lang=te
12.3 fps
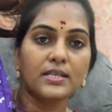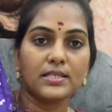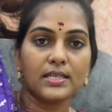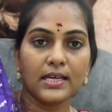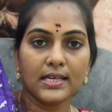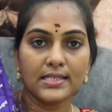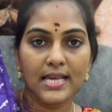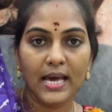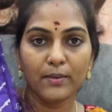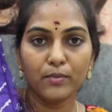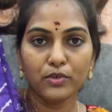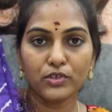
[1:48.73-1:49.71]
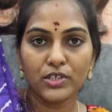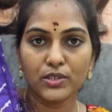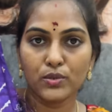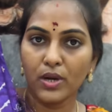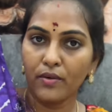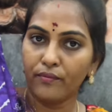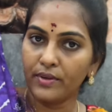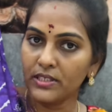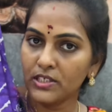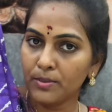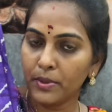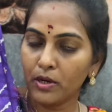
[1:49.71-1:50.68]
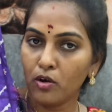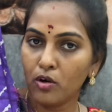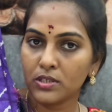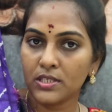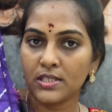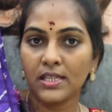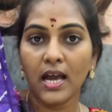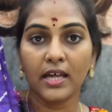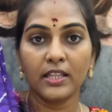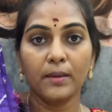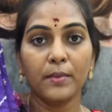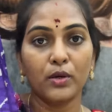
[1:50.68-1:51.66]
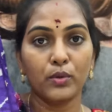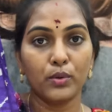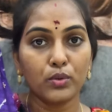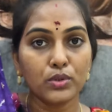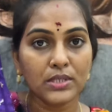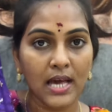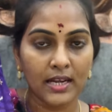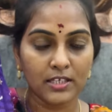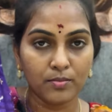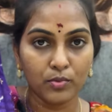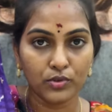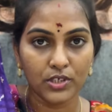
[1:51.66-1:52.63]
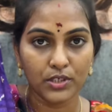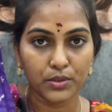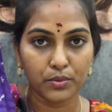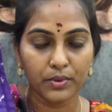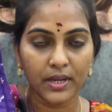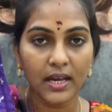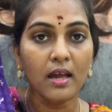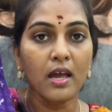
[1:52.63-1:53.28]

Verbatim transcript: సింగిల్ శారీ బుక్ చేసుకున్న ఫ్రీ షిప్పింగ్లో వస్తుంది అదే మీరు టూ శారీస్ బుక్ చేసుకుంటే